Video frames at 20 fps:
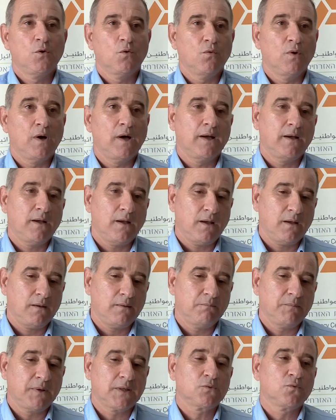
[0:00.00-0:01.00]

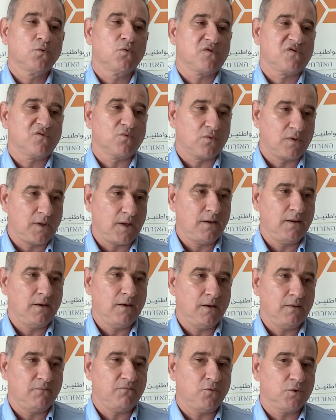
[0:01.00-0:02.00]
وبرضه
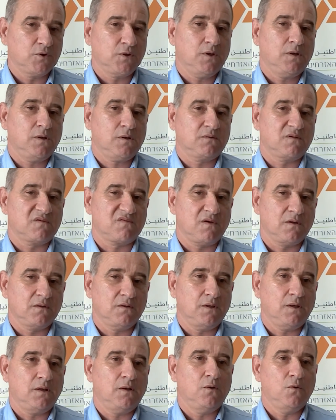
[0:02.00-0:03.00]
سكاننا في وضع
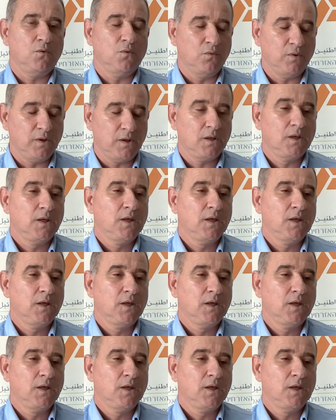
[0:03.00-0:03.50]
اقتصادي اللي هو